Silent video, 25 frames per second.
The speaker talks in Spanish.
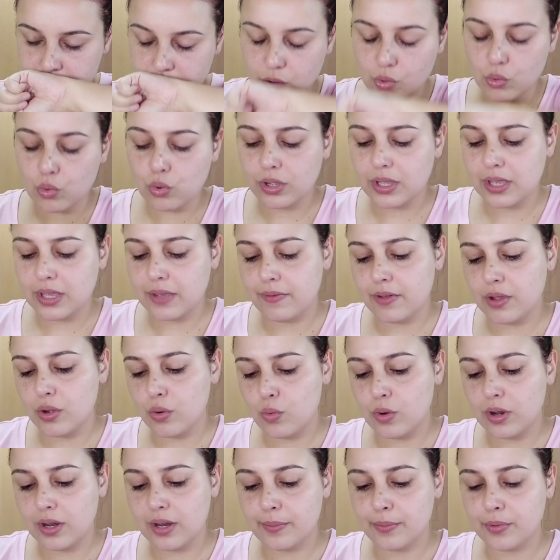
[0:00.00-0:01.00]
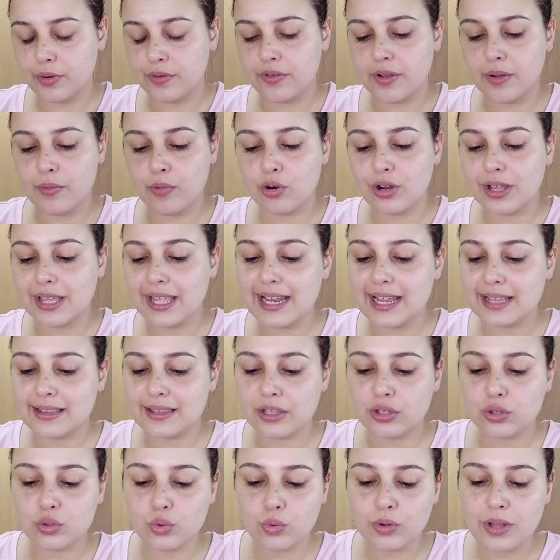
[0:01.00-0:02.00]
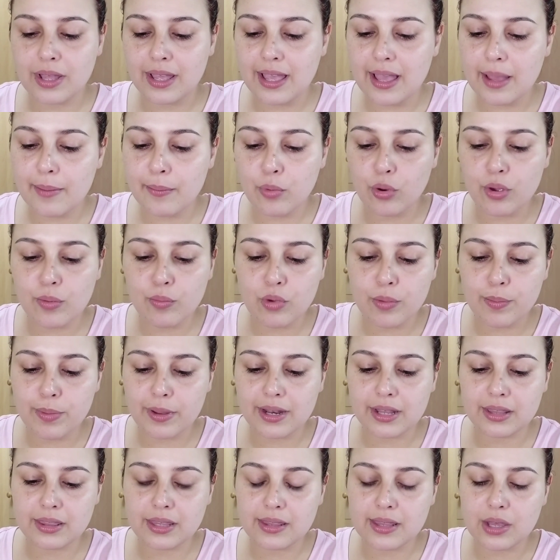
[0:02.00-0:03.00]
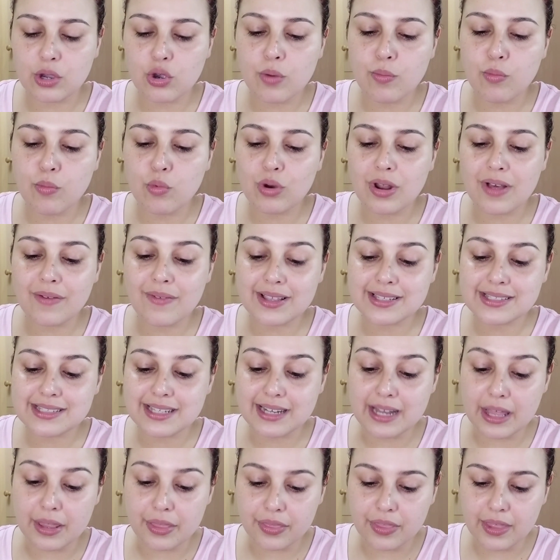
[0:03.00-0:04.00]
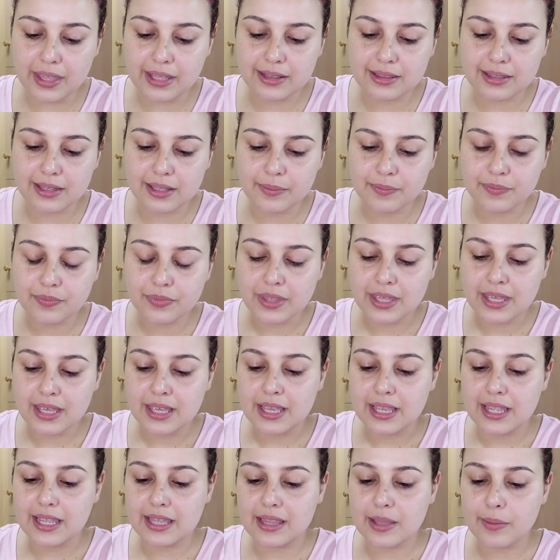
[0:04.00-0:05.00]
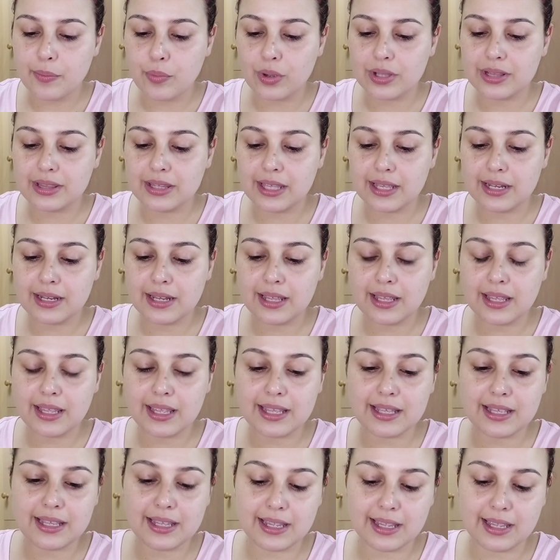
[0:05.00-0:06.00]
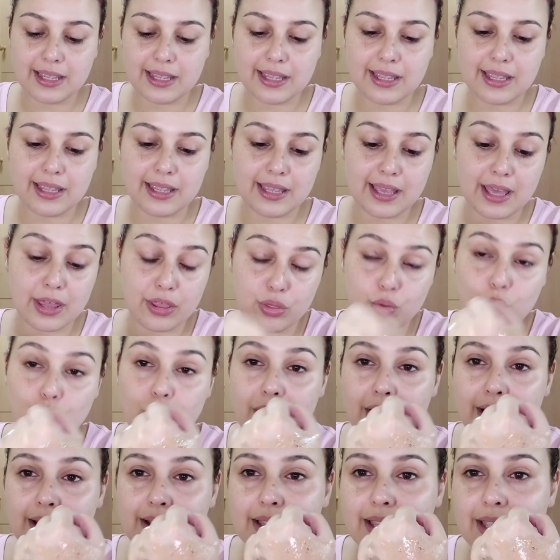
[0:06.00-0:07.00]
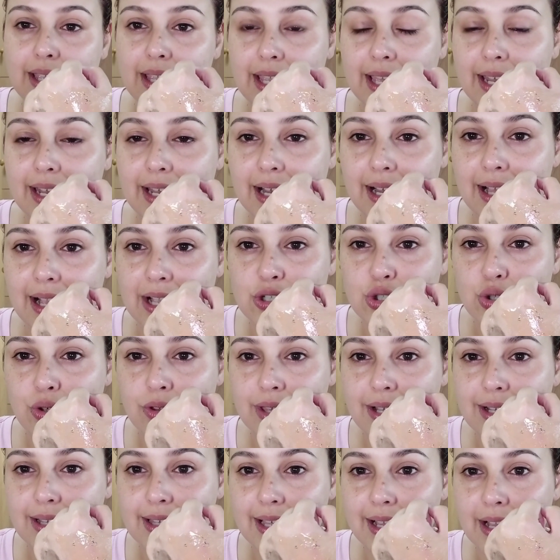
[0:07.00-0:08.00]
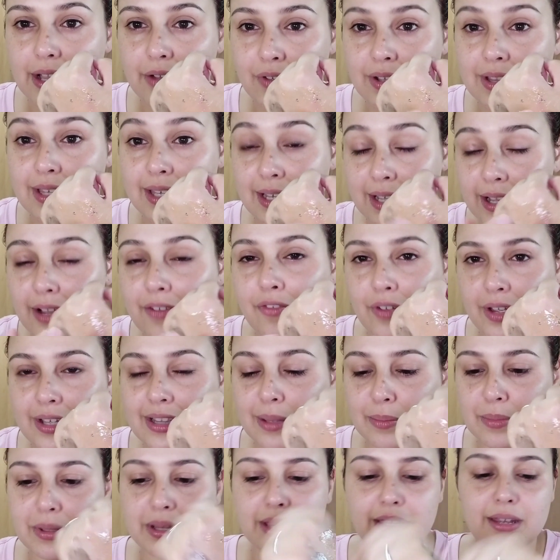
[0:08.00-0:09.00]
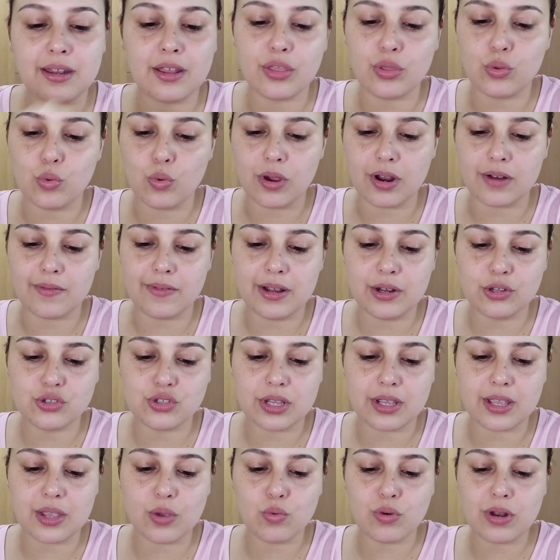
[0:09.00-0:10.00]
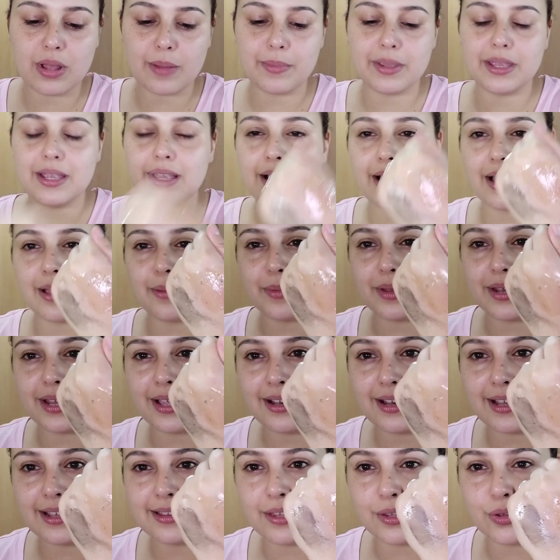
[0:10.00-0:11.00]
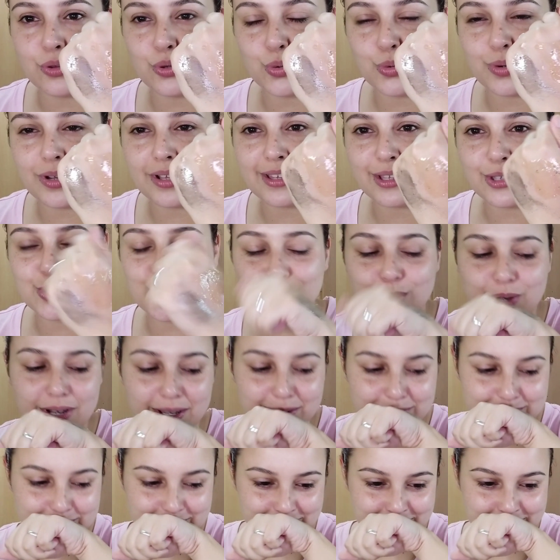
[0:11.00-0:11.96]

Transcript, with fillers: Uy, qué bien huele, por favor. Y la textura de ambos es muy parecida, es como una base en aceite y después tiene eh, azúcar y en el caso del de café tiene café y también tiene azúcar, ¿vale? O sea que es una mezcla, mirad la textura tan chula.